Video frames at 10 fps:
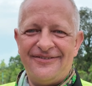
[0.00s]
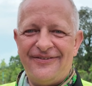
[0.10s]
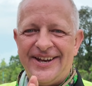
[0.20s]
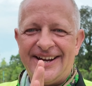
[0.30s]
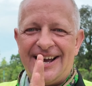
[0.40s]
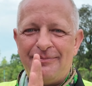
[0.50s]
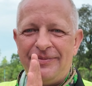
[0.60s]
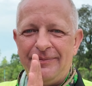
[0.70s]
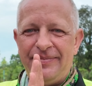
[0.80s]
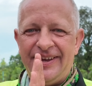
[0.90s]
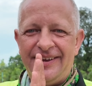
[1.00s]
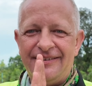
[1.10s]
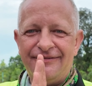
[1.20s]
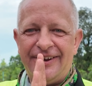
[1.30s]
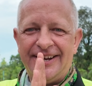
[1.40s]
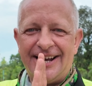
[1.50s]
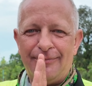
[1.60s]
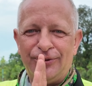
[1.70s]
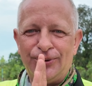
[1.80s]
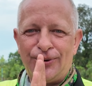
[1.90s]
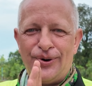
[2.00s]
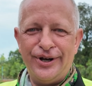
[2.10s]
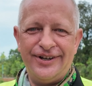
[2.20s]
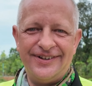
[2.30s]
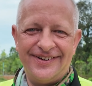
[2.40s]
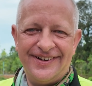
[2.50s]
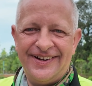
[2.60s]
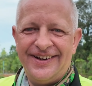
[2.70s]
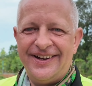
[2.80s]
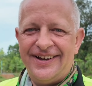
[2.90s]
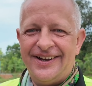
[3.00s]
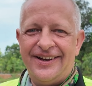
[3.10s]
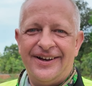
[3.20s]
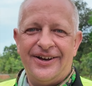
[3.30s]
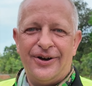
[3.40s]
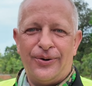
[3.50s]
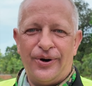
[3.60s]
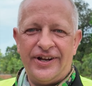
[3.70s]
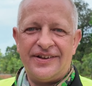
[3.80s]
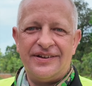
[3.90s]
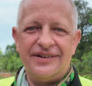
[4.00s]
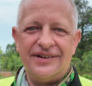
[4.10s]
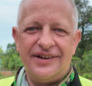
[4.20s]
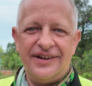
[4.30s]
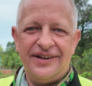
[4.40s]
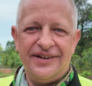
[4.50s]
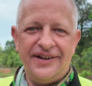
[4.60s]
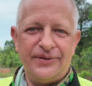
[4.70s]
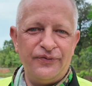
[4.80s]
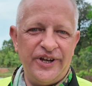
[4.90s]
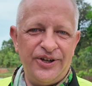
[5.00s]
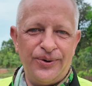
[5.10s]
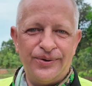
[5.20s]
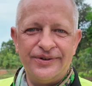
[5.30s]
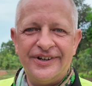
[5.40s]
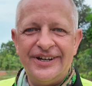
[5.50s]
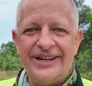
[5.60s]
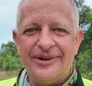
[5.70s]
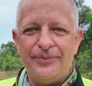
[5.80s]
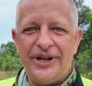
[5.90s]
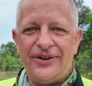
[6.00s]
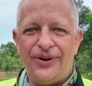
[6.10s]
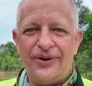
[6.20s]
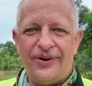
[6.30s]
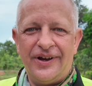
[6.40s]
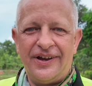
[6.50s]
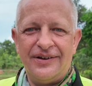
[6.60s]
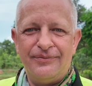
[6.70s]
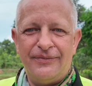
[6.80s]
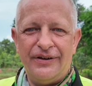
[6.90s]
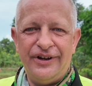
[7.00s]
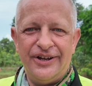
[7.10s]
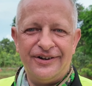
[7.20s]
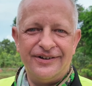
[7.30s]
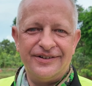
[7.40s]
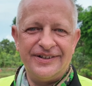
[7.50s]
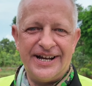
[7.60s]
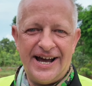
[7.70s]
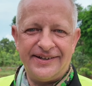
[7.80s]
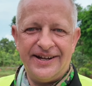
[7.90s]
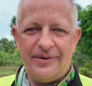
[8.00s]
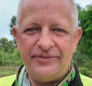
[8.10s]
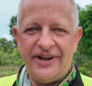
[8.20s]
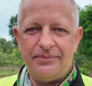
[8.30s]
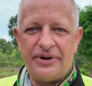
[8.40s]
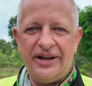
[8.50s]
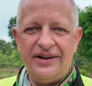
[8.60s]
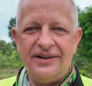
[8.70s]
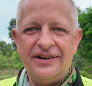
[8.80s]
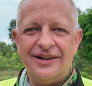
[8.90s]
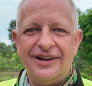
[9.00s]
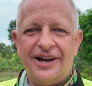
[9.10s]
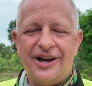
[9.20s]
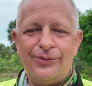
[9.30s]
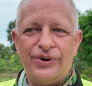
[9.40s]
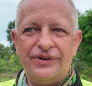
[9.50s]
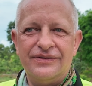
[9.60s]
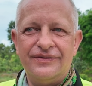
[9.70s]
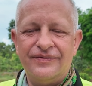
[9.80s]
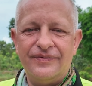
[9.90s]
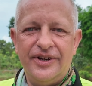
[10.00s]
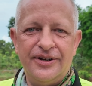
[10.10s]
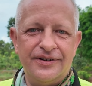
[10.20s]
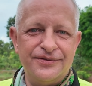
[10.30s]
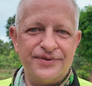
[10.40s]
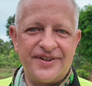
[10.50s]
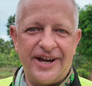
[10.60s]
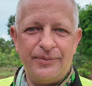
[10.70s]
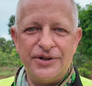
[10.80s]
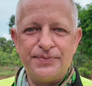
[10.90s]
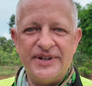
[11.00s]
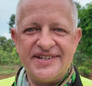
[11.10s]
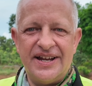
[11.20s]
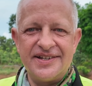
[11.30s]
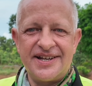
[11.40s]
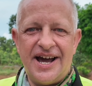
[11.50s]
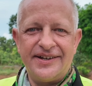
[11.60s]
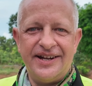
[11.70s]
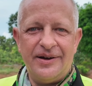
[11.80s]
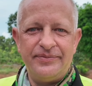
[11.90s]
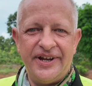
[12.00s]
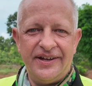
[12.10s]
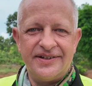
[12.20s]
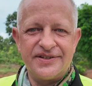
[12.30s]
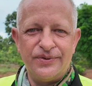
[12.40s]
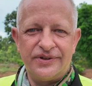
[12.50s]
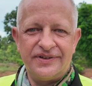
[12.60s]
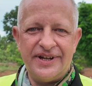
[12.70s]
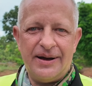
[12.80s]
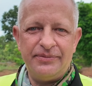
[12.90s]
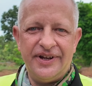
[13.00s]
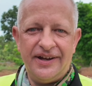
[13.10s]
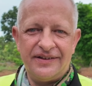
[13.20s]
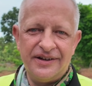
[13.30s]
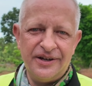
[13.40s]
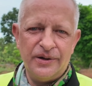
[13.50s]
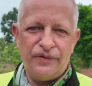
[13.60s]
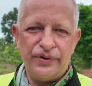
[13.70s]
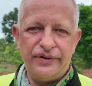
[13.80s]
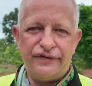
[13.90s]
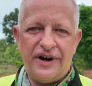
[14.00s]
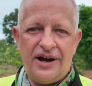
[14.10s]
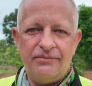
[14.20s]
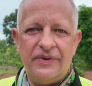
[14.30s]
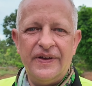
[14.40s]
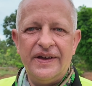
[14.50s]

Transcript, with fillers: Wadikrab Pipi, Wadikrab Tukun. Heute in diesem Video möchte ich euch mal wieder ein Garten-Update bringen, aber wieder, sage ich mal, ein spezielles Garten-Update. Es wird ein Update von der Farm,